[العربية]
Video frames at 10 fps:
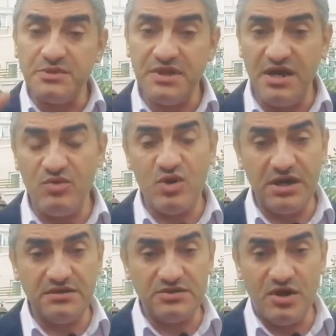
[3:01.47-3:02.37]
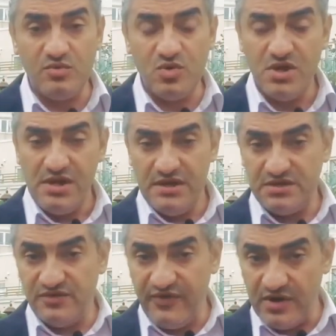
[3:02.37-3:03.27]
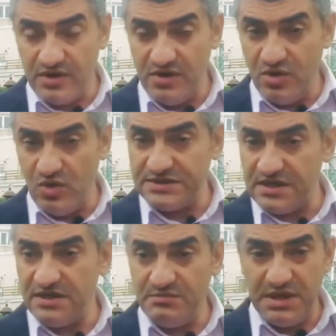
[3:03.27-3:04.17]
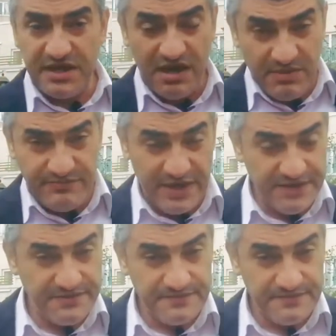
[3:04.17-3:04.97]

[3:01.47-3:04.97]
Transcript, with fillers: طلع وخدنا طابو ارتفاق اللي هو سند الملكيه المبدئي